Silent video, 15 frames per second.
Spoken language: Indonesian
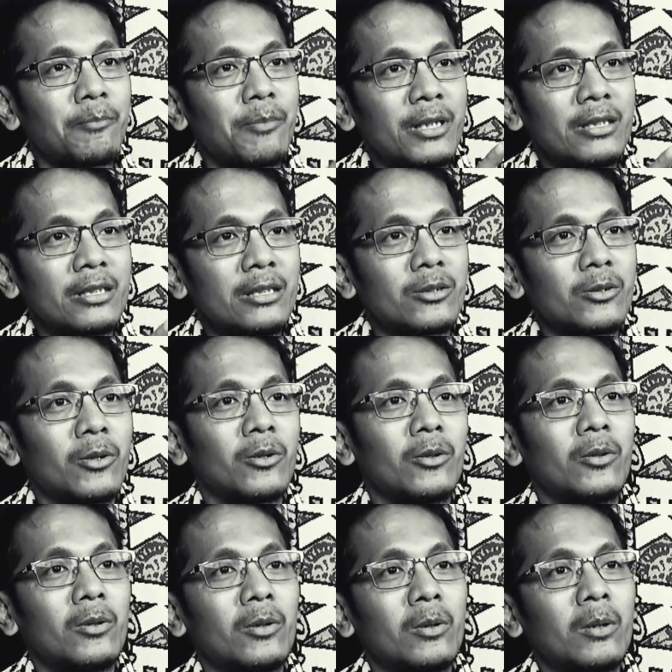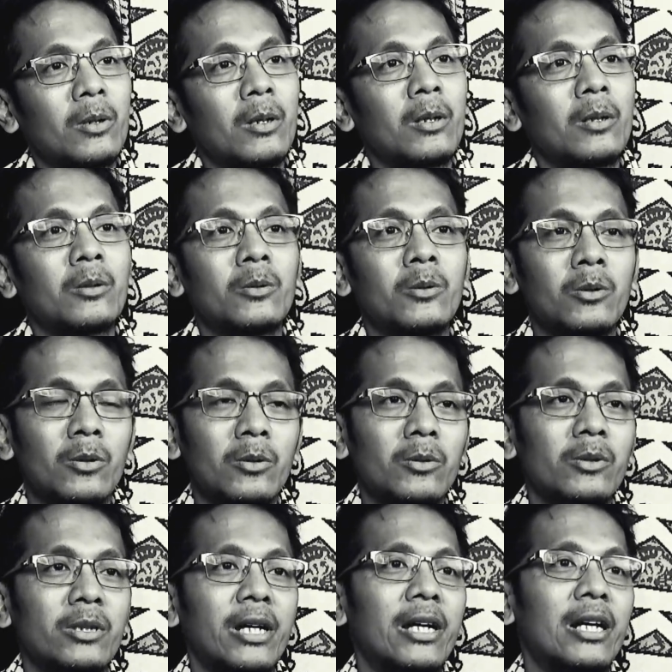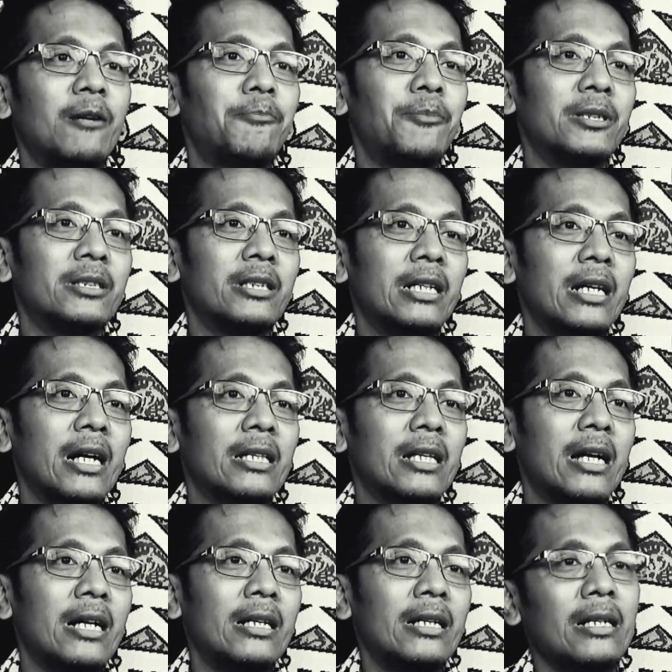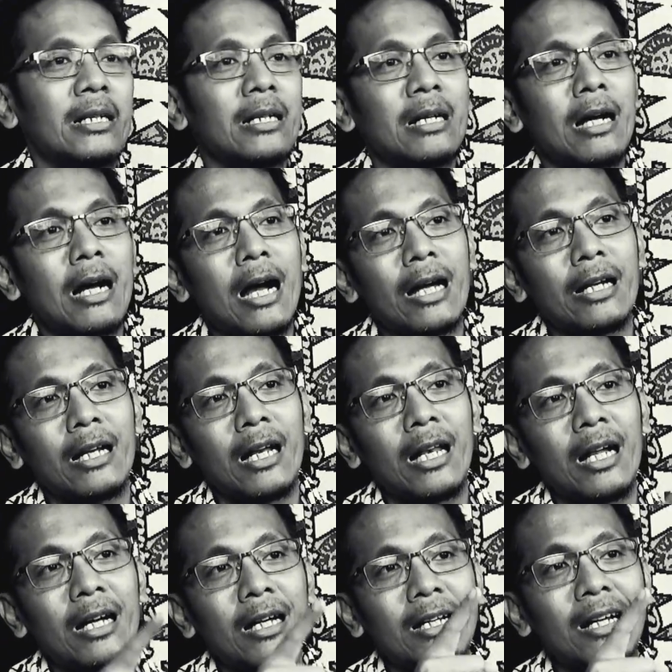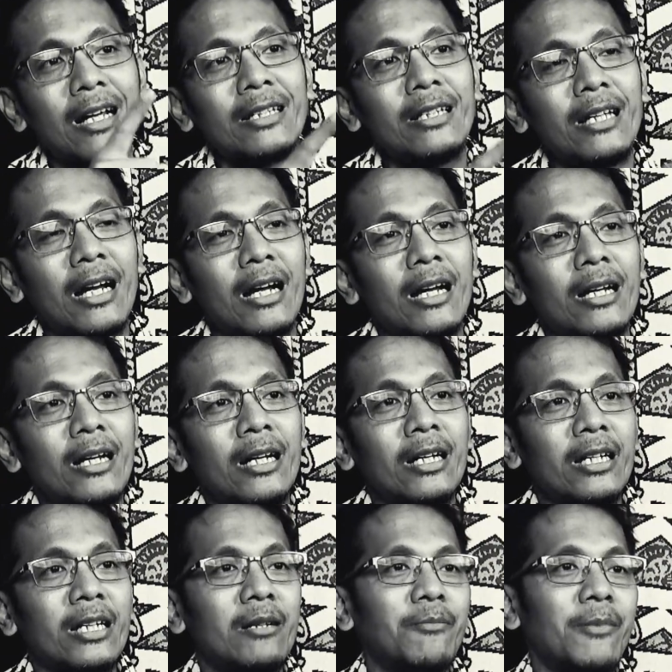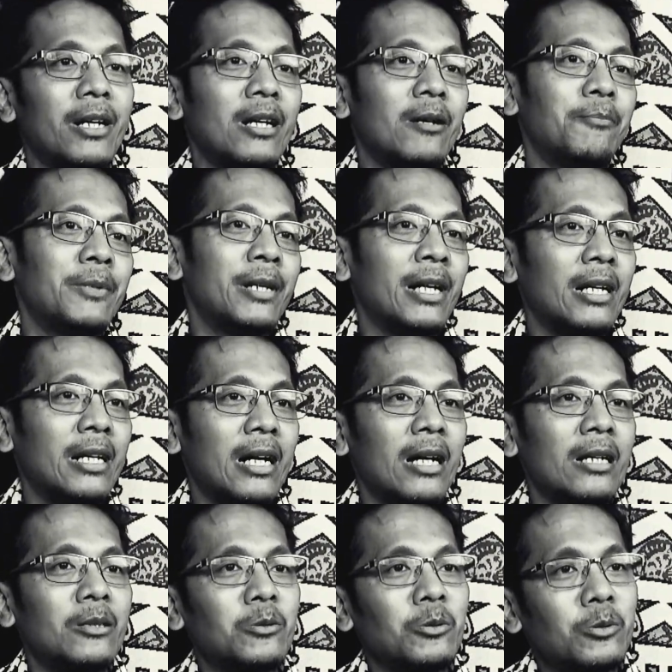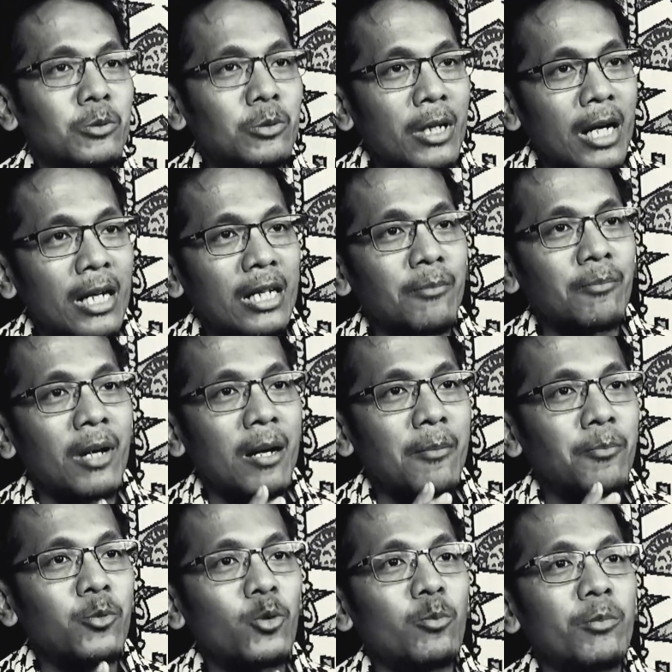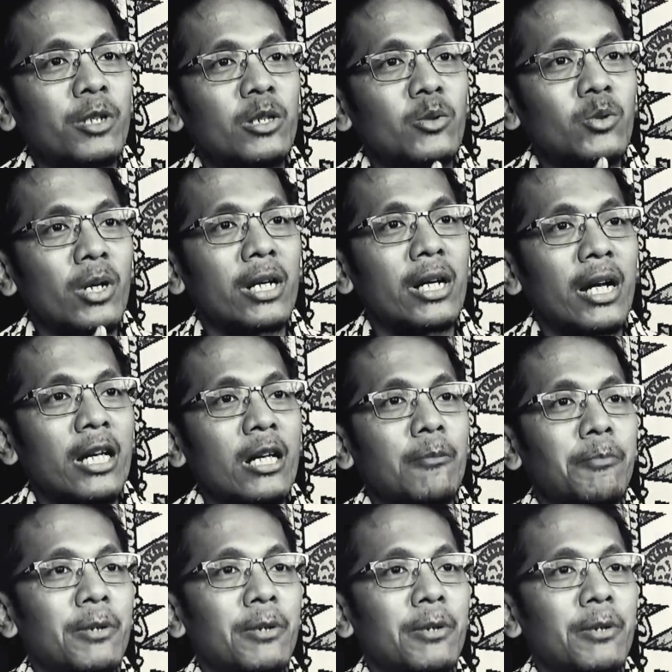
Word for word: Persis Solo dulu di era Perserikatan adalah raja di mana mereka tujuh kali mampu menjuarai